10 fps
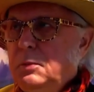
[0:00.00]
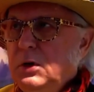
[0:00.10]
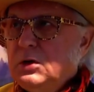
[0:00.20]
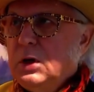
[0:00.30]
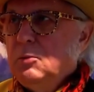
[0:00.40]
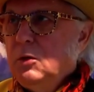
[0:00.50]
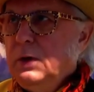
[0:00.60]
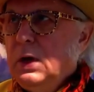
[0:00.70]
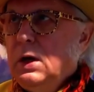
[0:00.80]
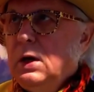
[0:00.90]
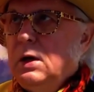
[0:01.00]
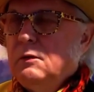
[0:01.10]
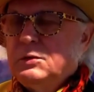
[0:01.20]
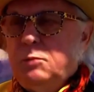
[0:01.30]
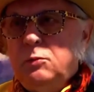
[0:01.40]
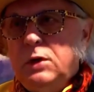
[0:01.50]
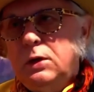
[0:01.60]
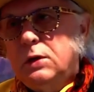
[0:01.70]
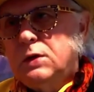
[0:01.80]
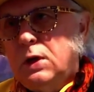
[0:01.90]
piszę, mówię
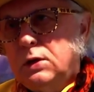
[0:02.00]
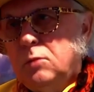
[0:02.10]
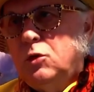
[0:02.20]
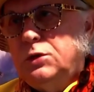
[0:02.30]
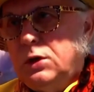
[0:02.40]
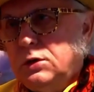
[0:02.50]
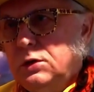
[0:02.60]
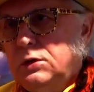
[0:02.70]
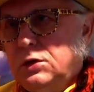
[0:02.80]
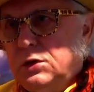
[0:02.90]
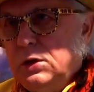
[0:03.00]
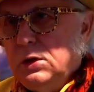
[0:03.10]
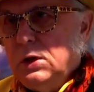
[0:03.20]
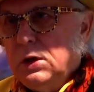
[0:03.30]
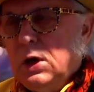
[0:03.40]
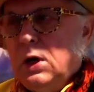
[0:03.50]
wspomnienia z lat młodzieńczych, dziecinnych,